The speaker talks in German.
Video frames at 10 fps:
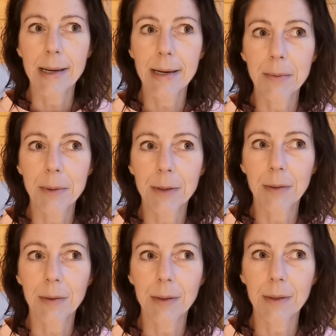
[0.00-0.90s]

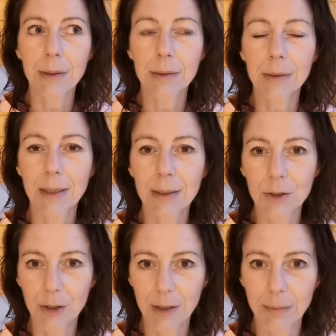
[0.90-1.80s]
aber in
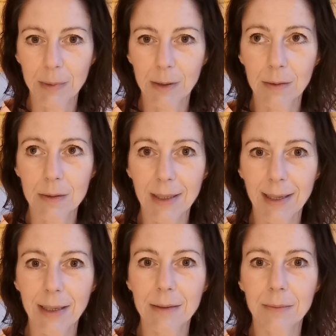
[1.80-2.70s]
ganz schlimmen
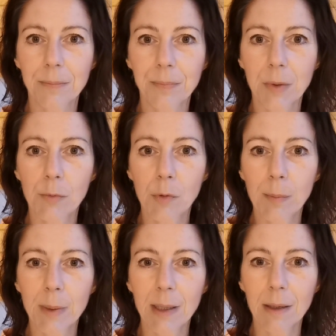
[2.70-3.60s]
Zeiten, wo
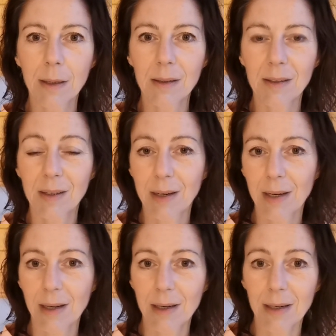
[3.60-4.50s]
man in der
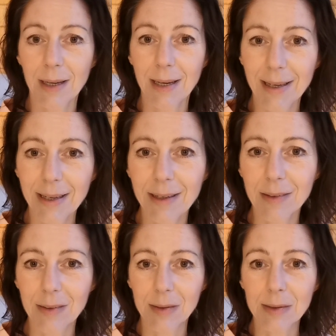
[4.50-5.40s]
Regel
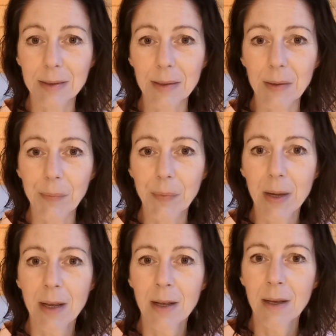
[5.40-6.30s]
alleine ist, ja,
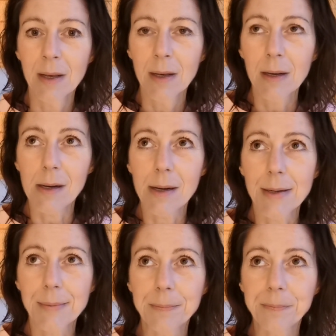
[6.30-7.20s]

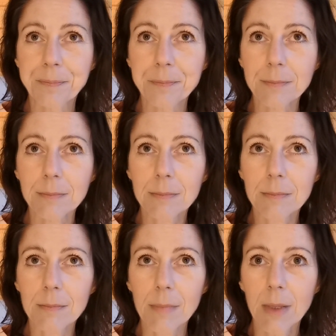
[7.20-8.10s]
ähm,
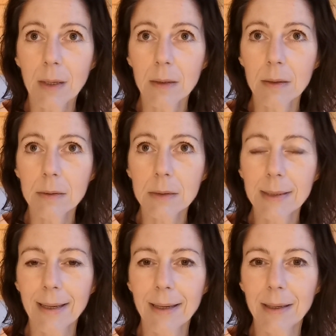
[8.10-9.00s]

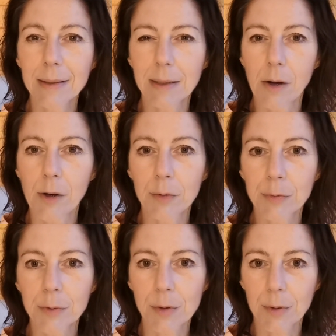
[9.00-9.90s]

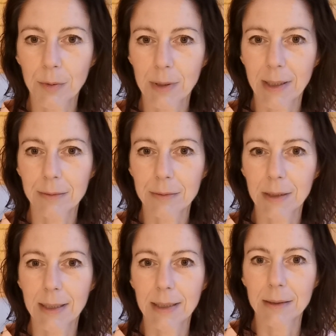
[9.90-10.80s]
darauf zurückgreifen
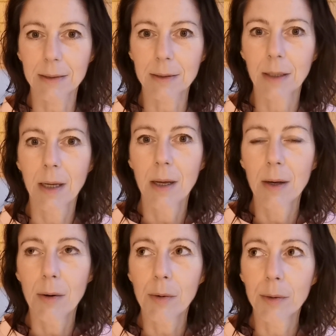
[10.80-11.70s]
kannst.
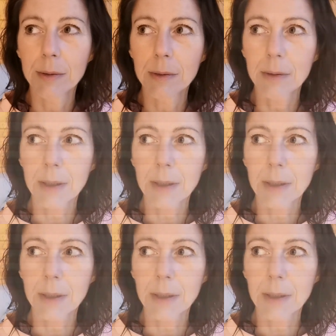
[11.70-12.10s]
Und